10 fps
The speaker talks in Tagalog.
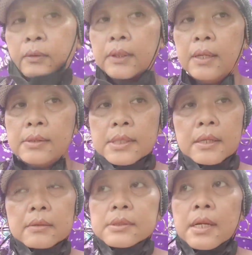sa ano sa
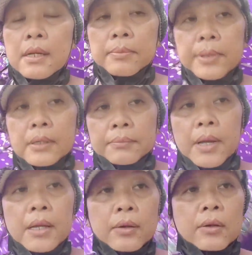harapan ng bahay
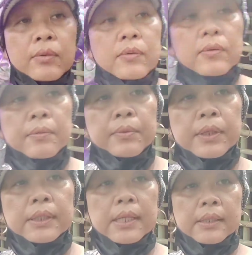kubo ni
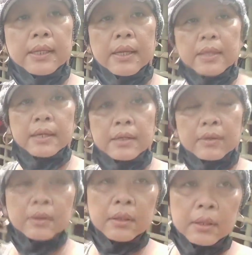tatay. Ayan, oh.
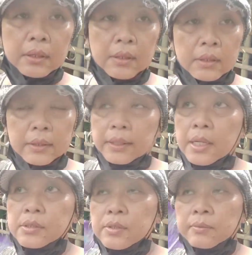Inayos ko
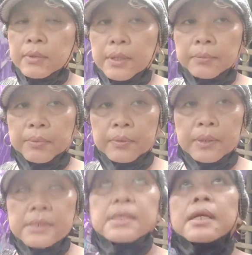muna yung prutas niya
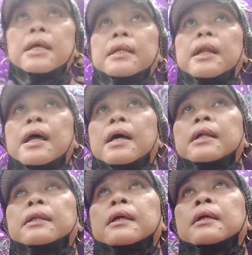lahat-lahat.
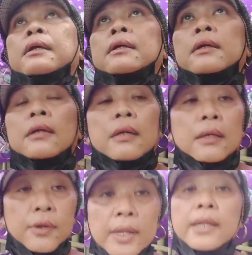Ngayon ay
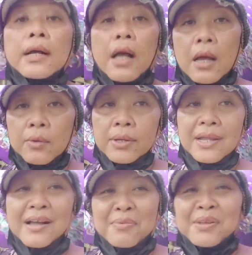nag-aaway na kami
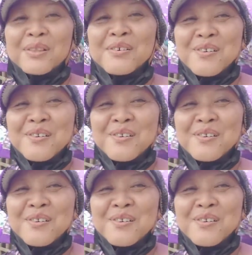tungkol